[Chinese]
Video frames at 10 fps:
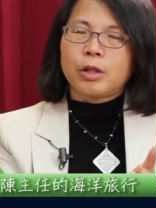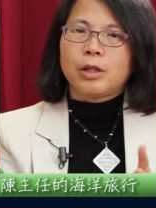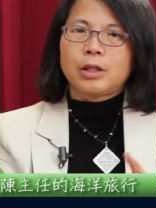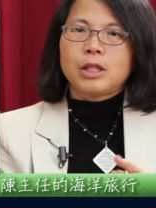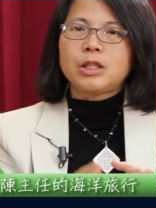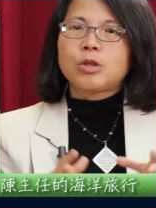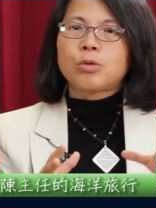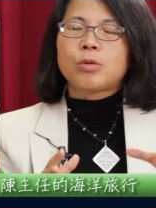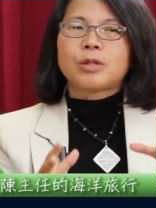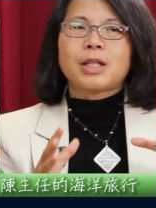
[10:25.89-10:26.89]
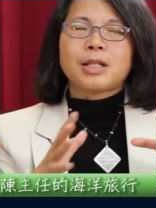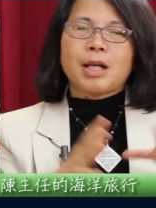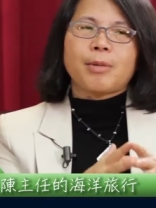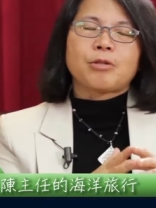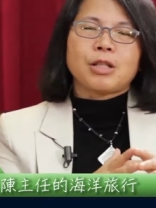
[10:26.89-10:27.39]
等于是说我在
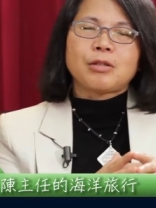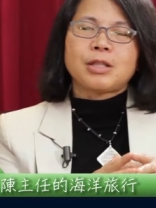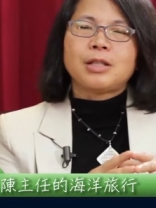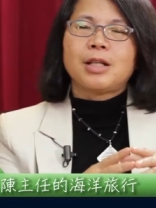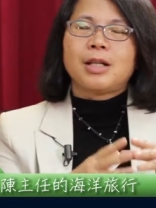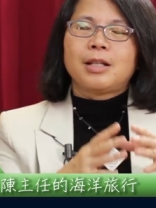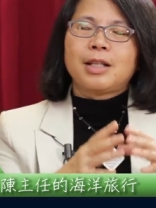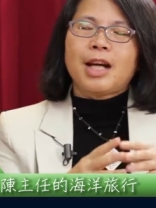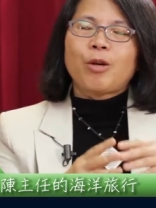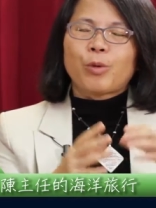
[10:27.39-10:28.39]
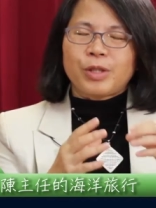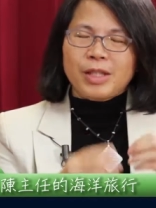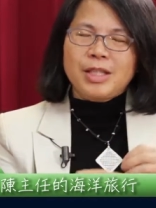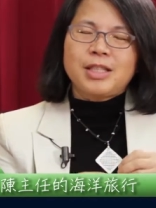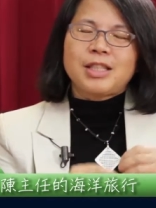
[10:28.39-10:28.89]
大堡礁是让我
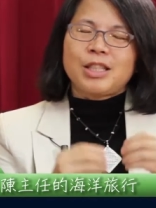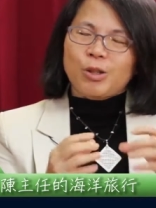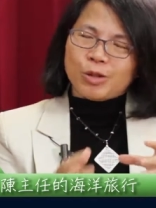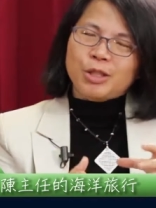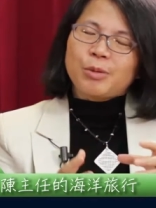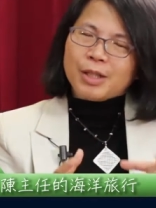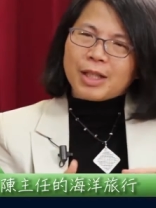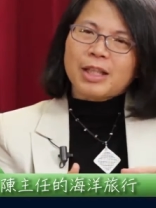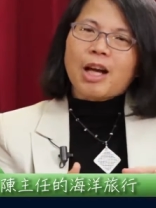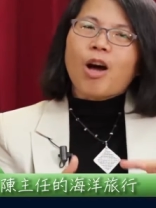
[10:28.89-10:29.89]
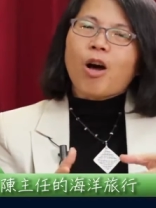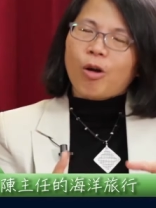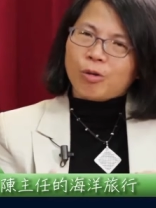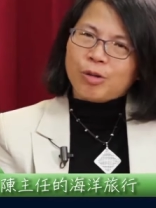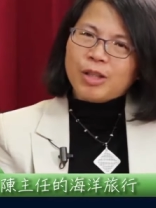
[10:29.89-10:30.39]
第一次有机会看到哦，
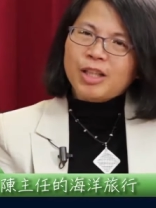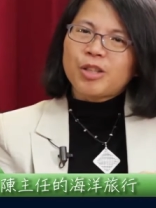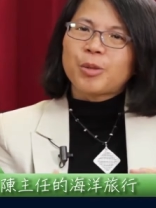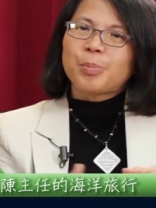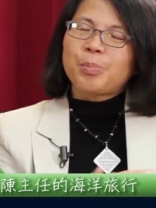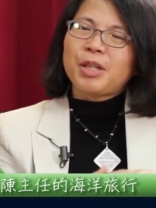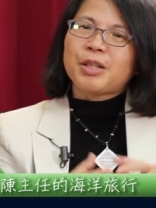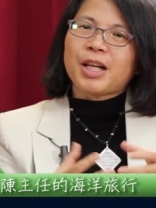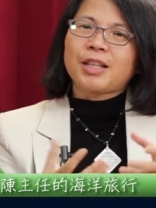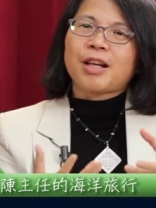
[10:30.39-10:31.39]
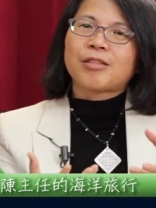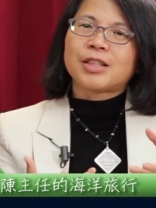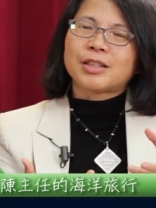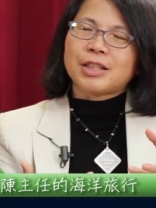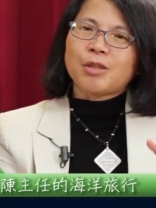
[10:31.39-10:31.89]
原来因为没有干扰
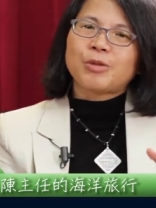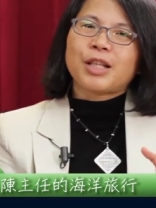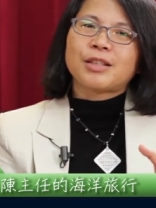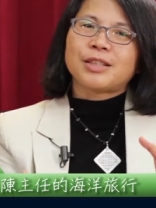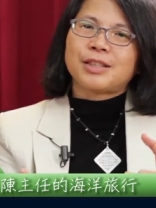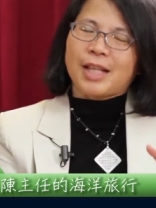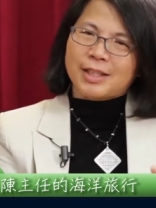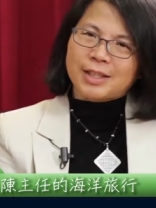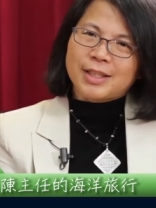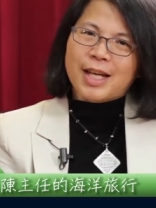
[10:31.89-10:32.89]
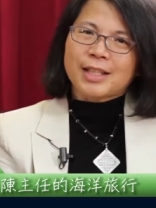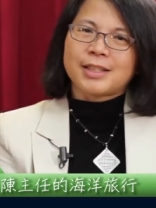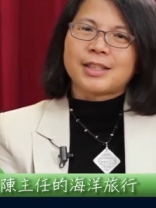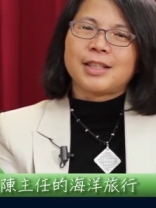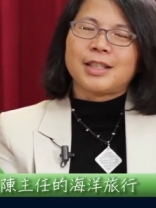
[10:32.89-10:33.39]
的珊瑚礁是长这个样
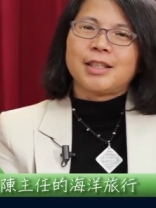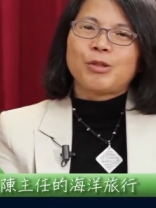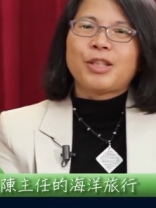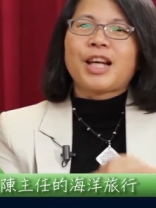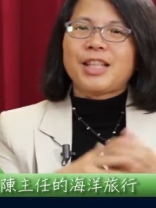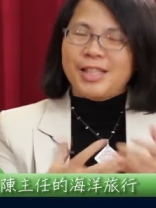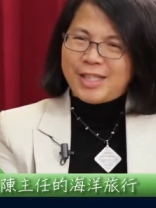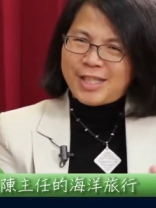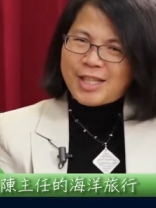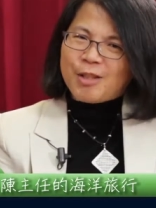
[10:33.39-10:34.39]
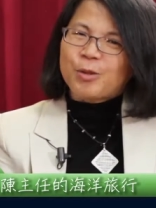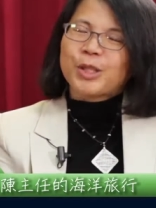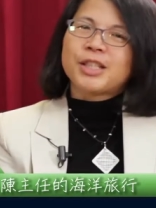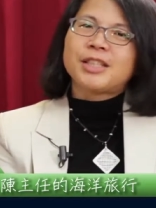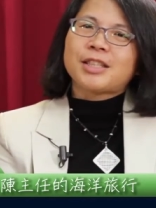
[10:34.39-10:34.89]
子。所以在以前我
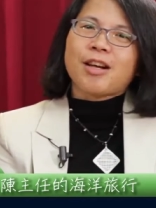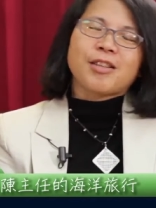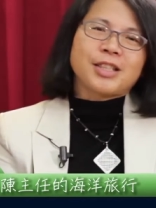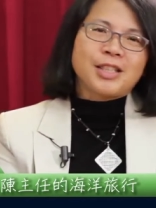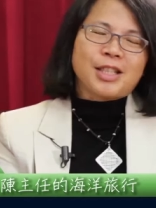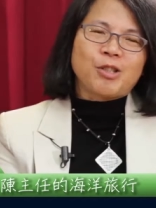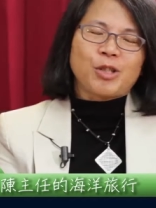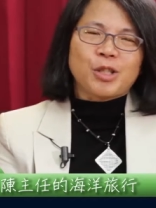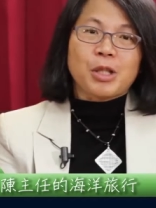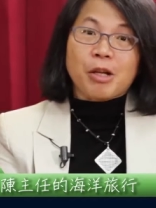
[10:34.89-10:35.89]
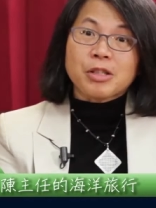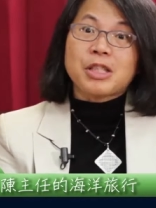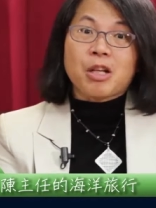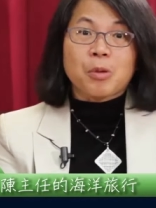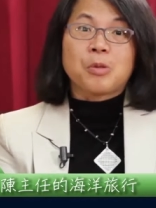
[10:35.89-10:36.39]
跟邵老师潜水的时候，老师
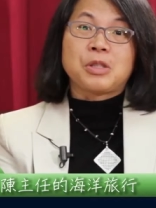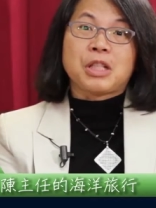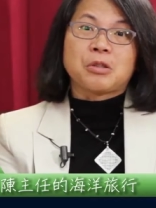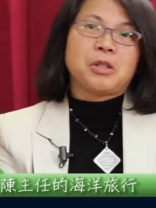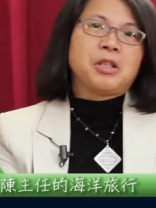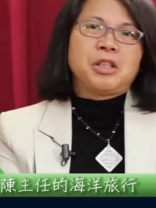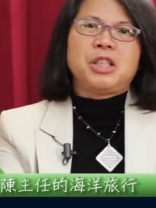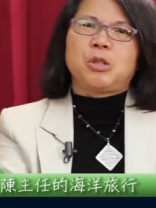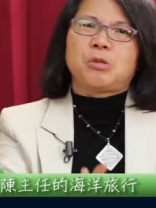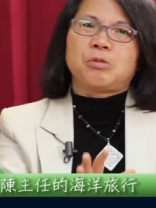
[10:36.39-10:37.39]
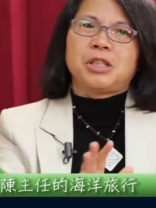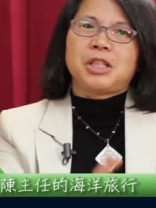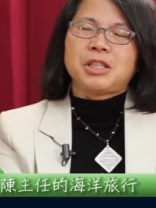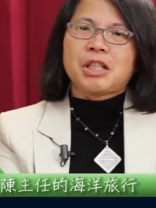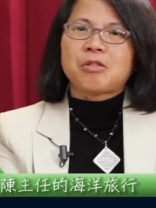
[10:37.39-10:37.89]
常常跟我讲说，你说
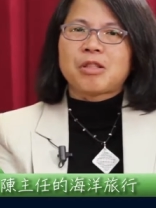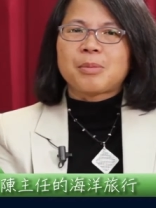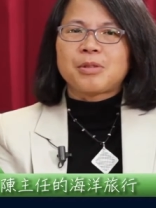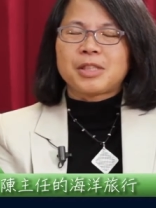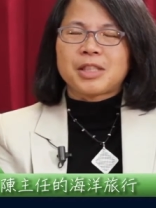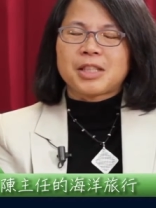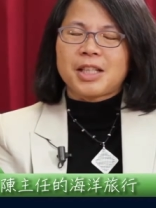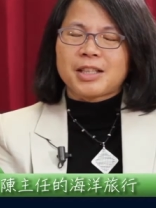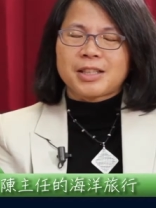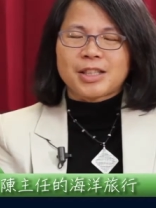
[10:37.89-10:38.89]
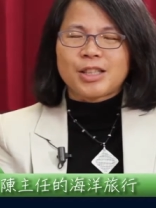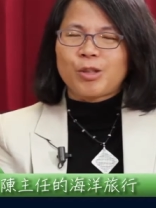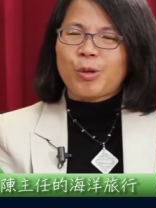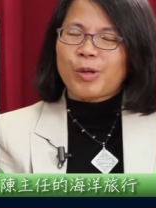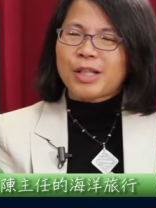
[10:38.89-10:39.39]
先珊瑚礁不是这个样子，可是
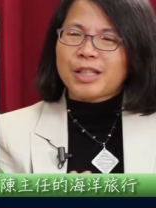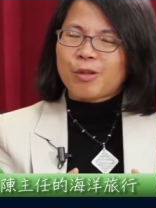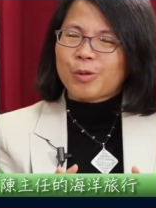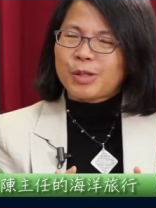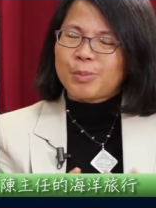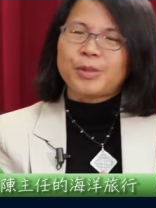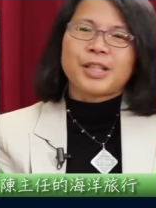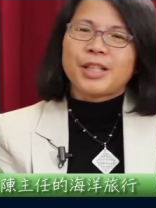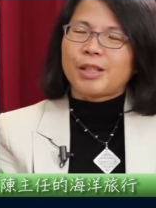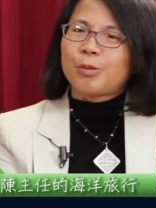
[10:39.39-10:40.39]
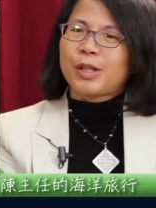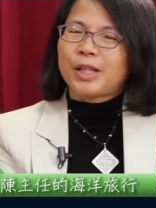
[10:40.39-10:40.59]
对我来讲我是不能理会，